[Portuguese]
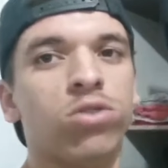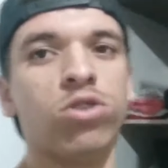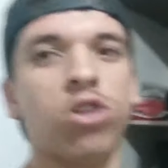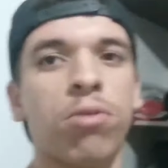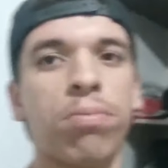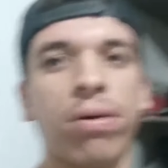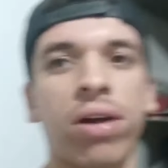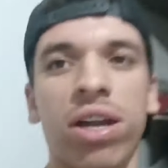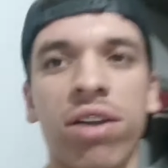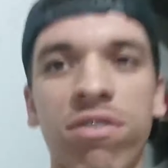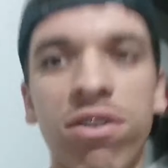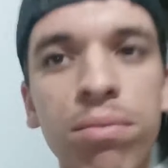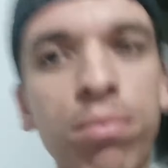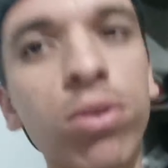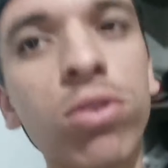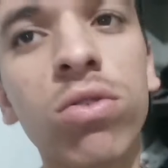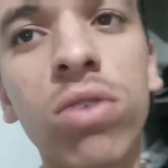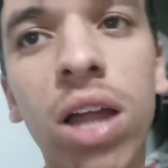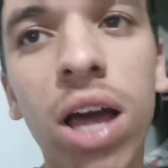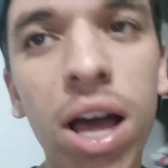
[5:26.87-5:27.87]
Não deu pra gravar
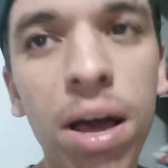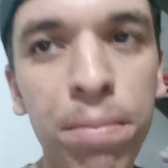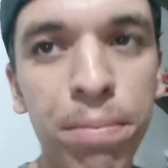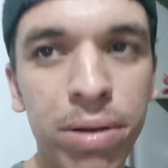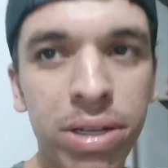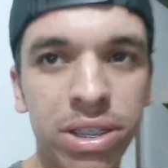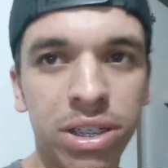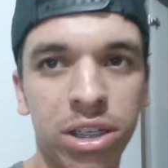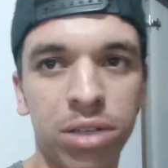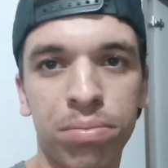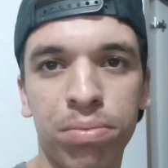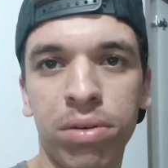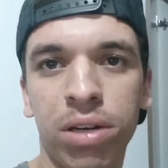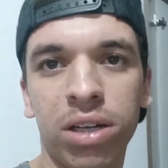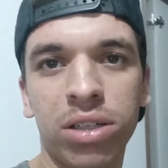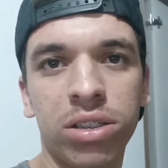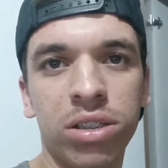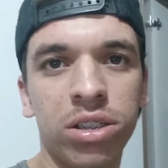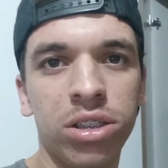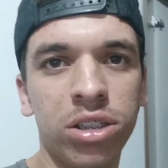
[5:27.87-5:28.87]
muito lá, rapaziada, por
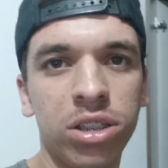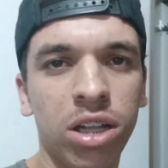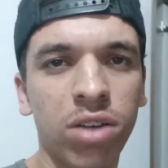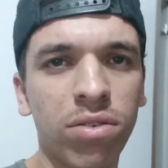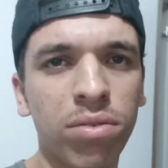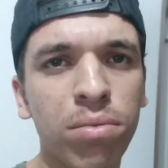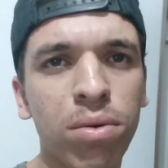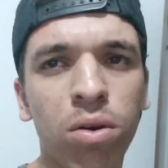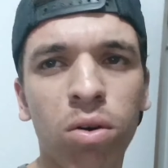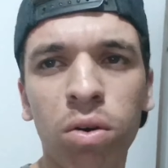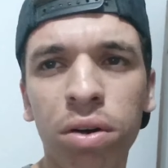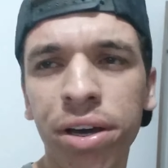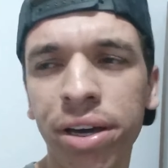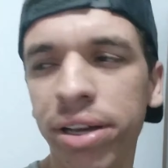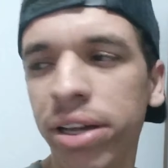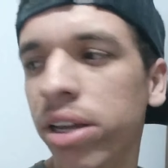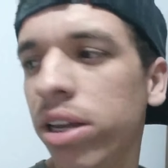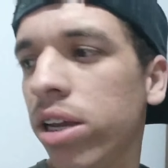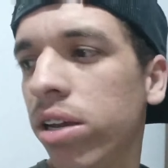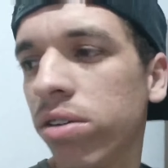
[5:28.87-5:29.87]
causa que tava uma
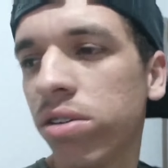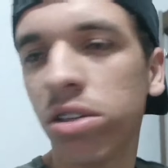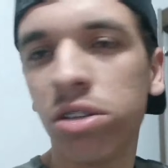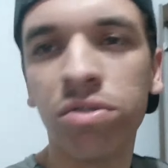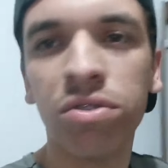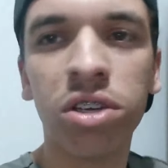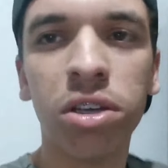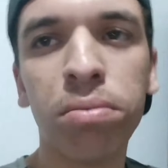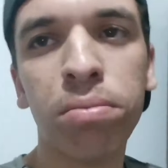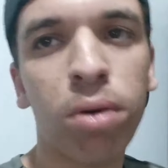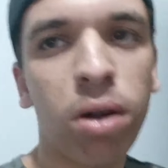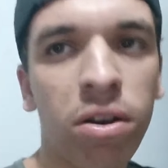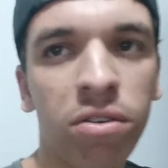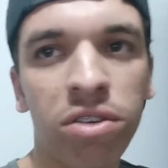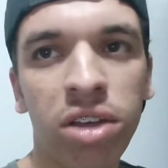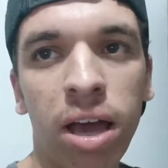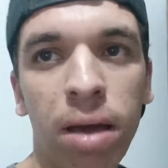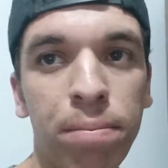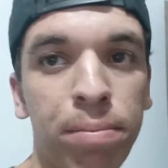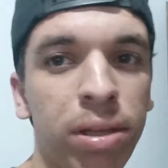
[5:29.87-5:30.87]
correria, eu tive que ir embora
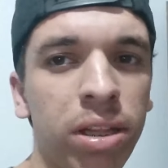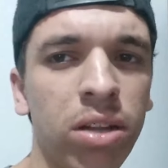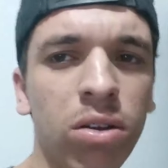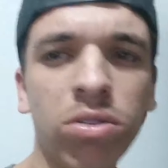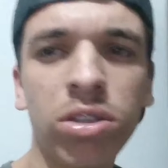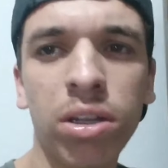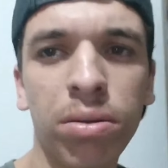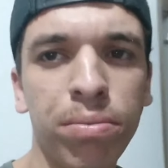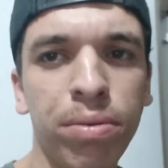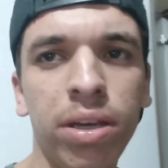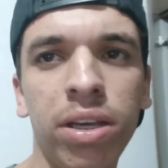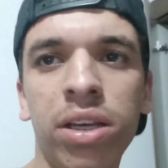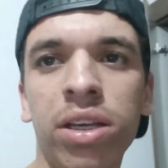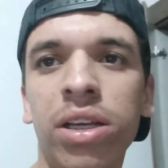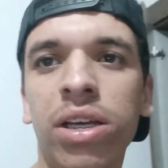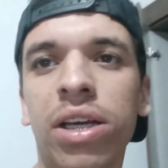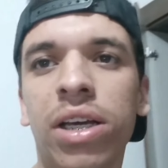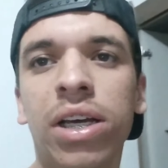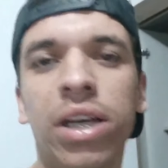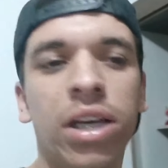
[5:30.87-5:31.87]
vir rapidão
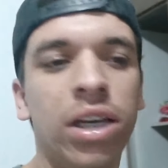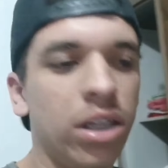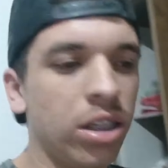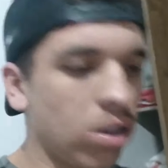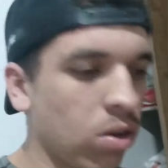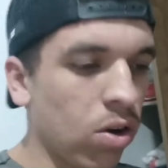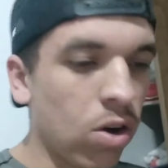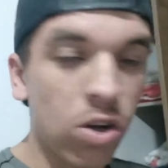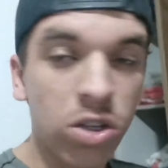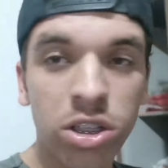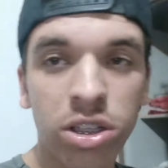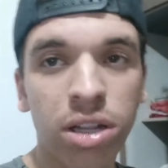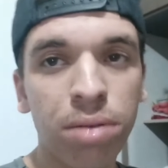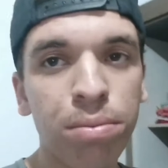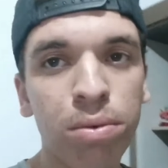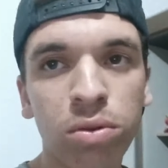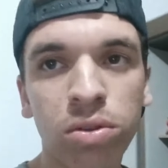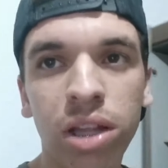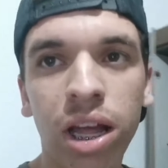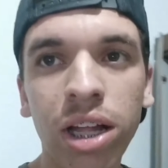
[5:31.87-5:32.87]
também. Então a roda
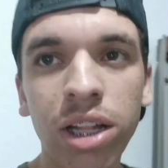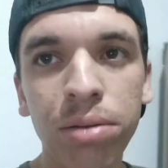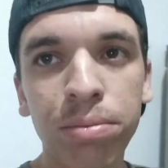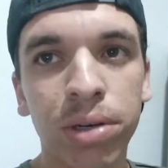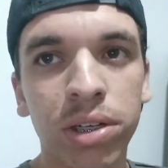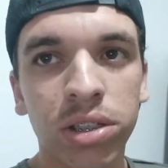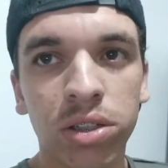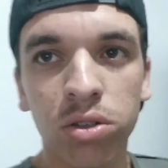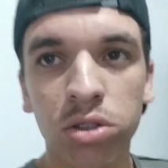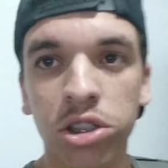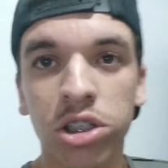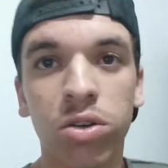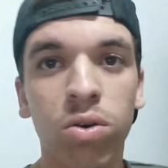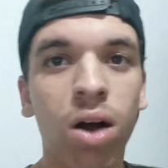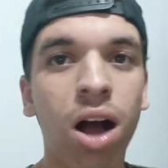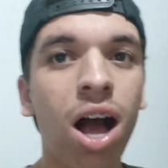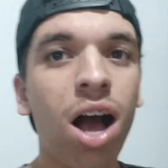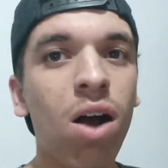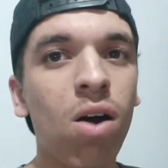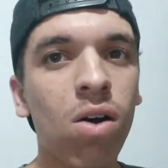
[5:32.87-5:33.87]
tá montada, mano, então
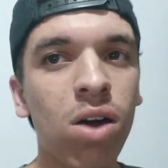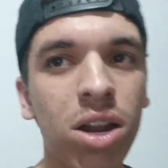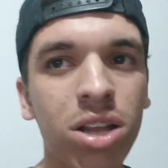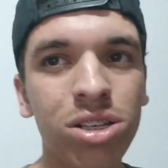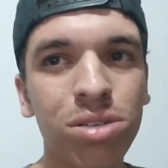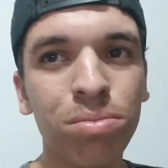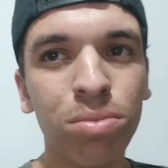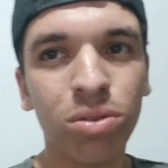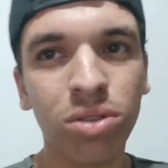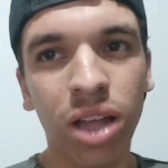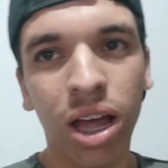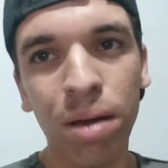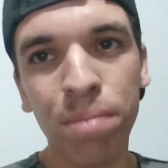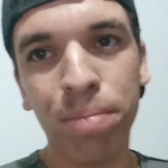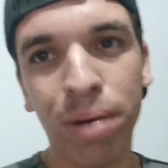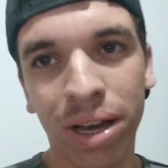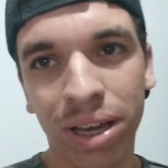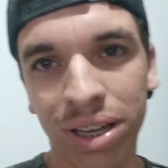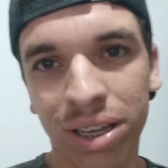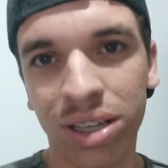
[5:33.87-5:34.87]
chegou a hora de montar a
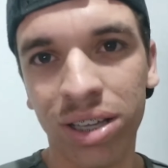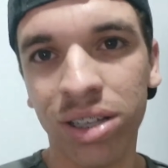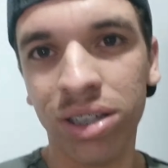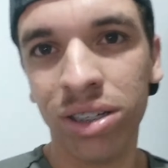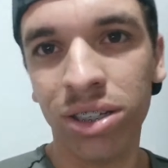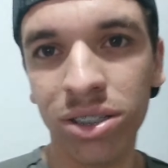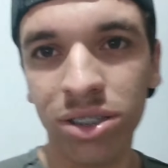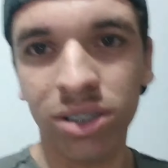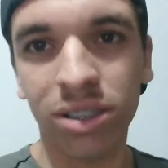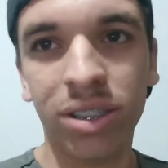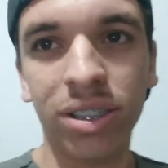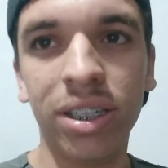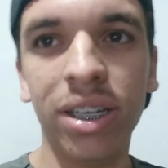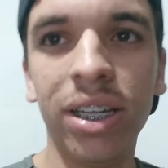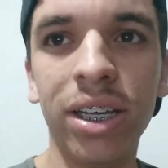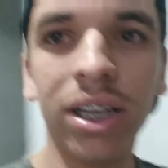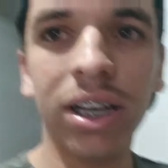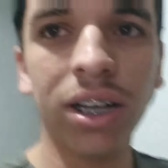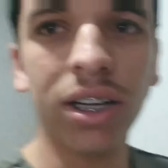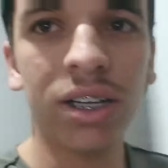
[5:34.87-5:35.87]
bike. Se
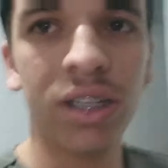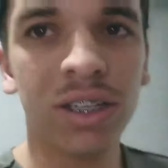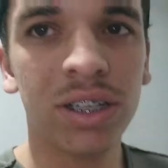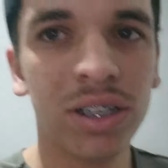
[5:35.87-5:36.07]
liga.